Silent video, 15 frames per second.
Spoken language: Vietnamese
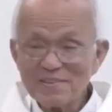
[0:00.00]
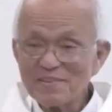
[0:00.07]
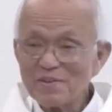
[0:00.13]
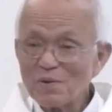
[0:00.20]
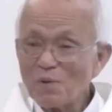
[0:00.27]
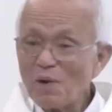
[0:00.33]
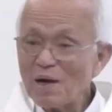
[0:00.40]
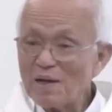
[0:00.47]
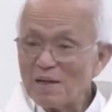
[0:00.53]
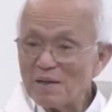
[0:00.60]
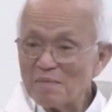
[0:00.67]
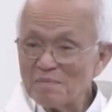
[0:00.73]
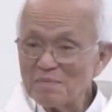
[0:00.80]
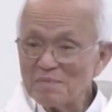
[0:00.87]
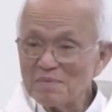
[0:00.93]
Oai
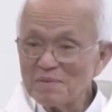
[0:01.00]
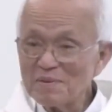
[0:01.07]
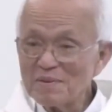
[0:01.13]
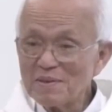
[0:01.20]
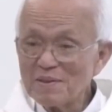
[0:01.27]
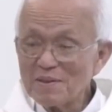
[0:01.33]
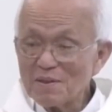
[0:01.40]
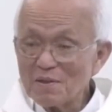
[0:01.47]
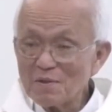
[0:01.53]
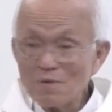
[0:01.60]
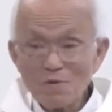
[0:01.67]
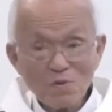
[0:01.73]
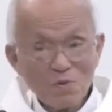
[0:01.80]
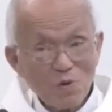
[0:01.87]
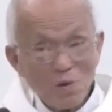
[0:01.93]
lắm,
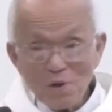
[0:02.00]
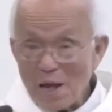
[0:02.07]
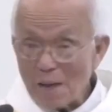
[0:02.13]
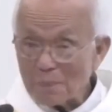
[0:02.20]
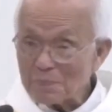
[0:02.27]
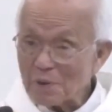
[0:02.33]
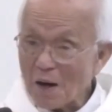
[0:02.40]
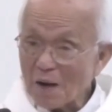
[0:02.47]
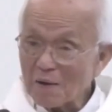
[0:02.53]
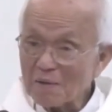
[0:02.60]
nó đẹp thật